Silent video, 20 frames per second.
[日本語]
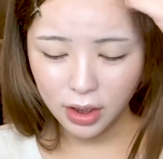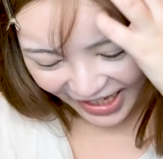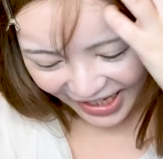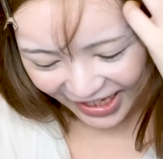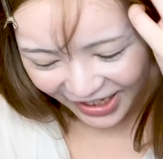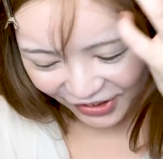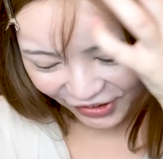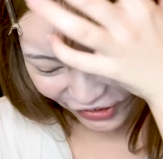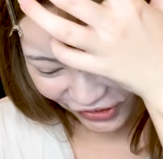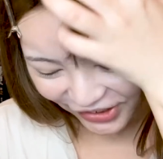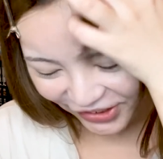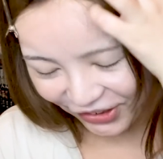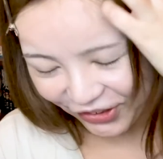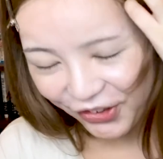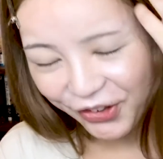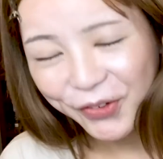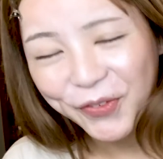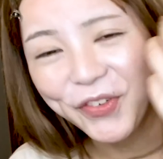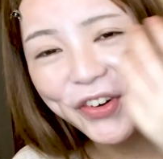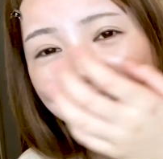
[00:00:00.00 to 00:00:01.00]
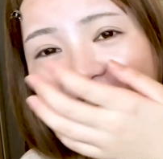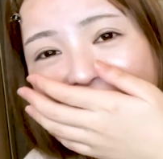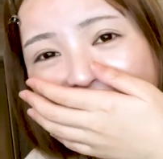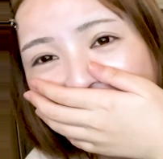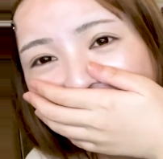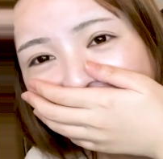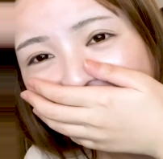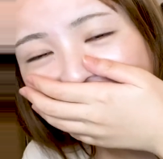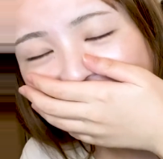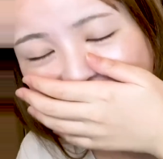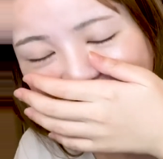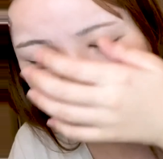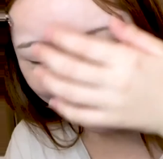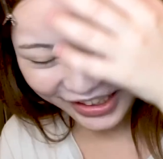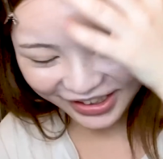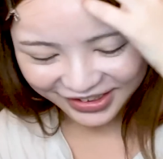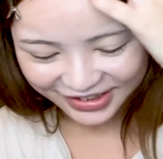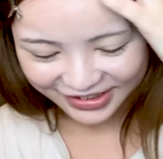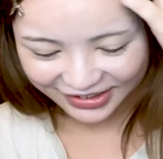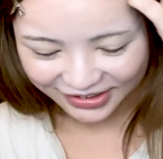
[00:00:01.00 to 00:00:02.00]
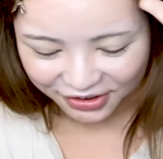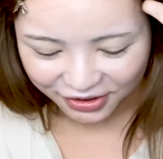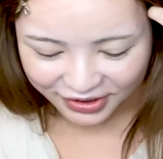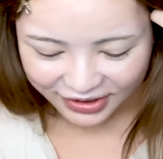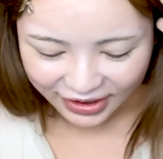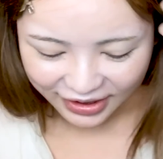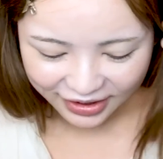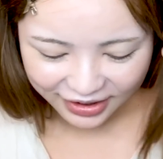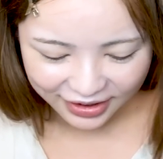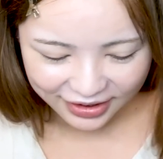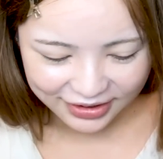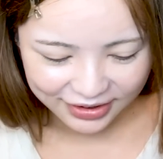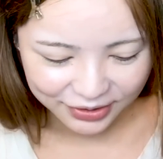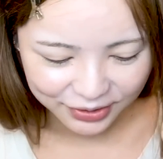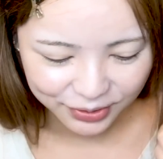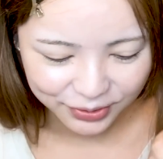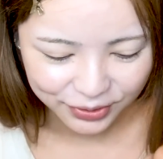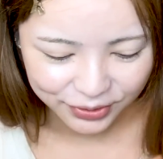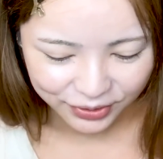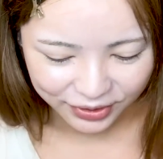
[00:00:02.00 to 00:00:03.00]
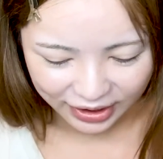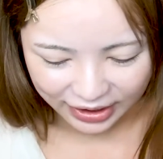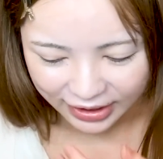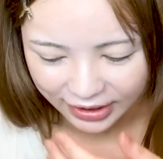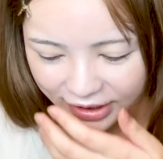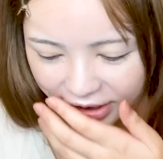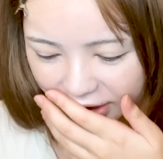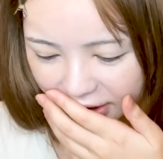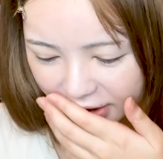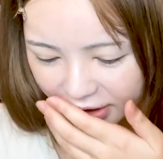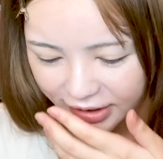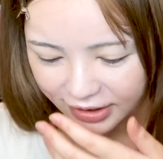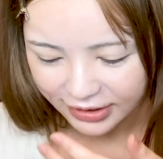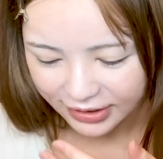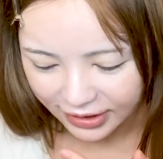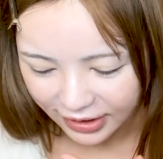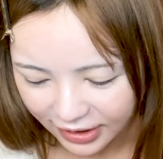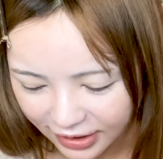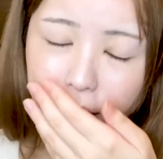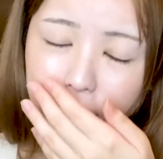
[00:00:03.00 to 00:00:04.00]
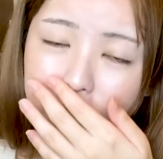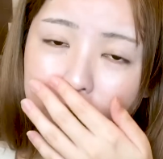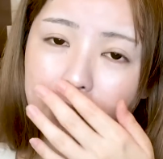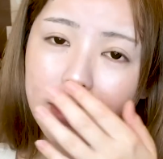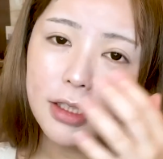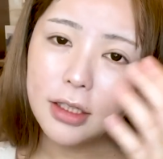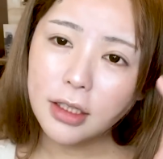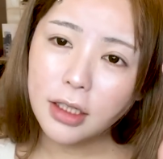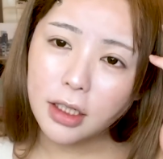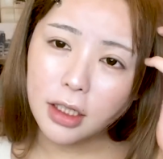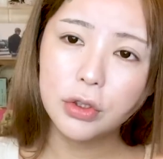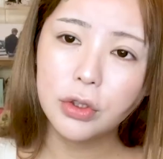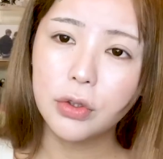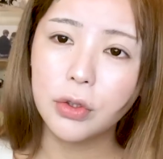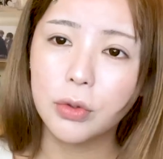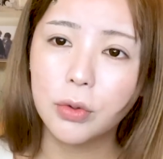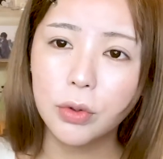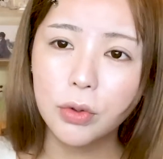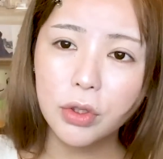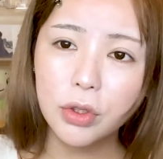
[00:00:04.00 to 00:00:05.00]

え、ほんと思わないなんか、え、すごい最近そういうこと考えててさ、最近ね、ちょっとこ